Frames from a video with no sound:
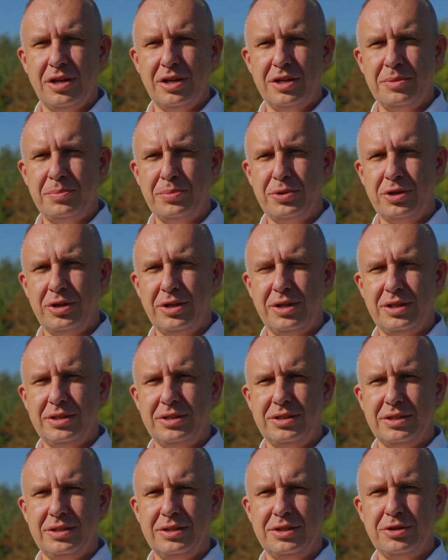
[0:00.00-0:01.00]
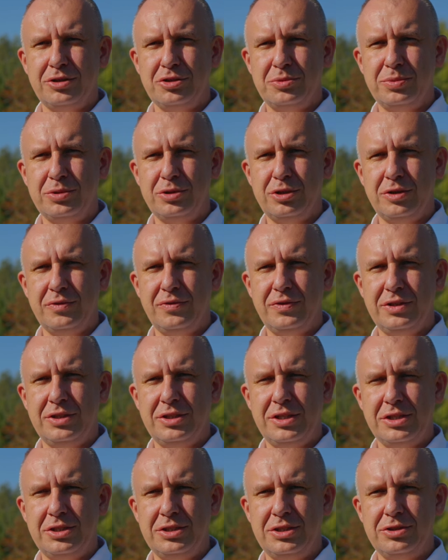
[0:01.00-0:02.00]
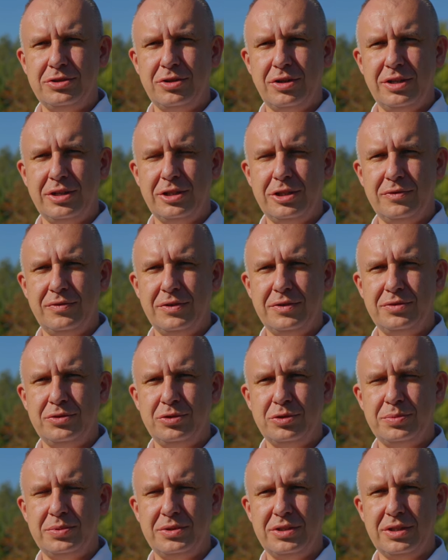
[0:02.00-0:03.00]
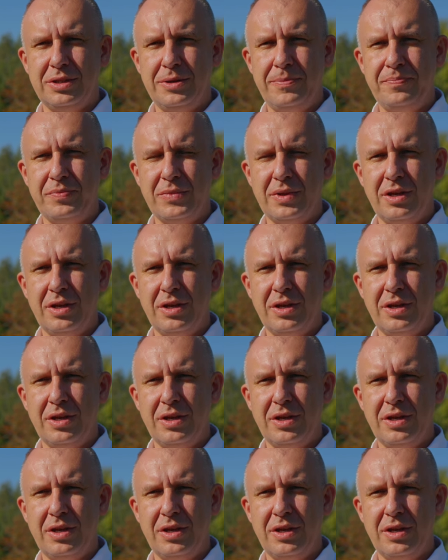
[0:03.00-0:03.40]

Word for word: y, projekt y, rozbudowy tężni solankowej w Słupcy.